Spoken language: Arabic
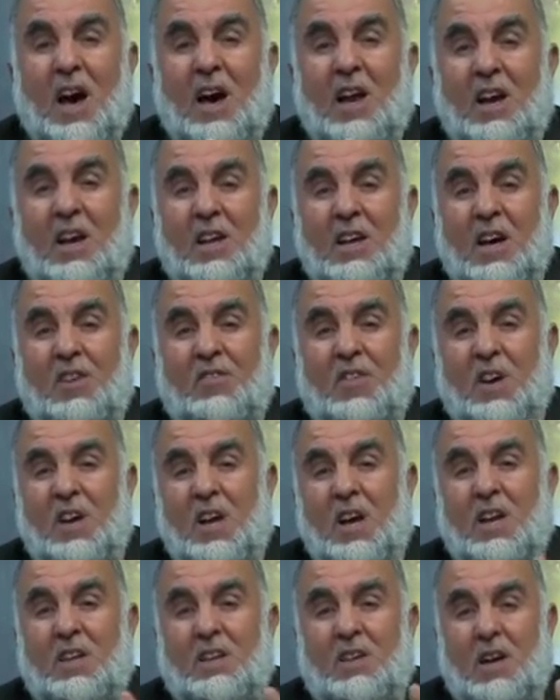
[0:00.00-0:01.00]

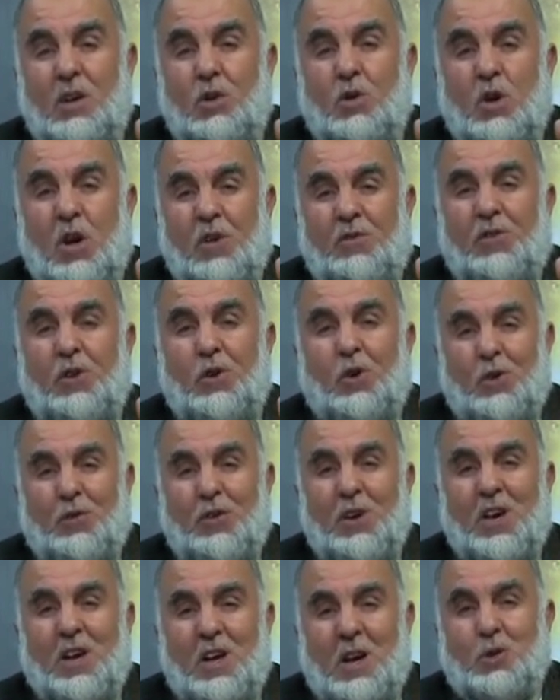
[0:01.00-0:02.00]
الكفن حتى يكفنوا
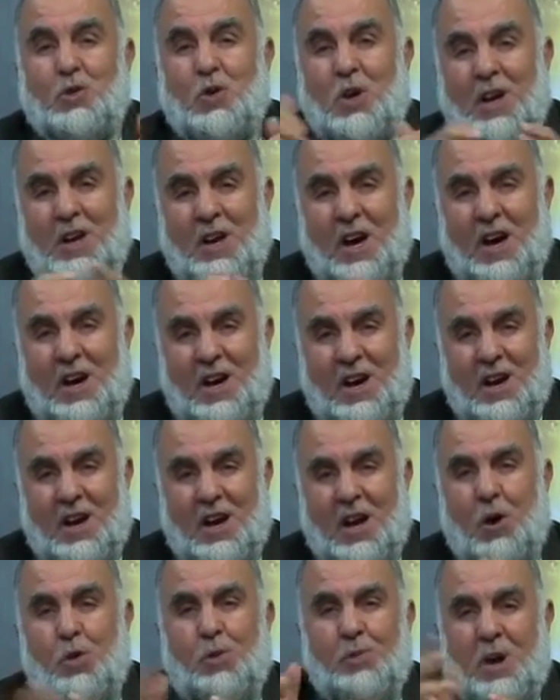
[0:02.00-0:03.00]
فيه رجلا
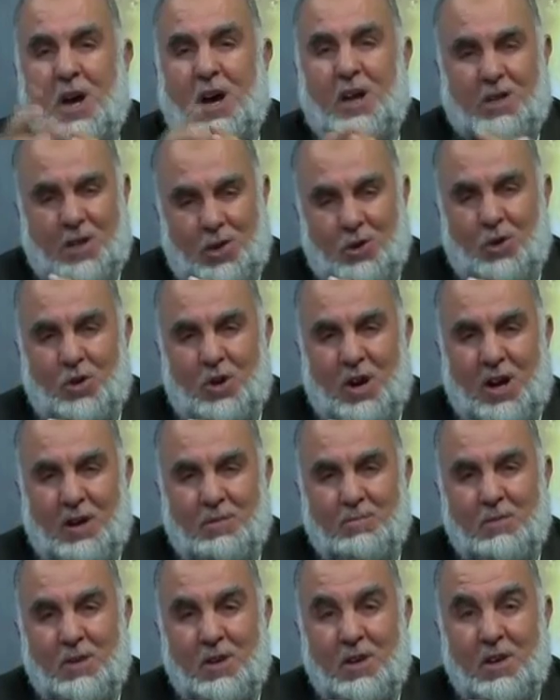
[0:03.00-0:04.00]
آخر أو امرأة أخرى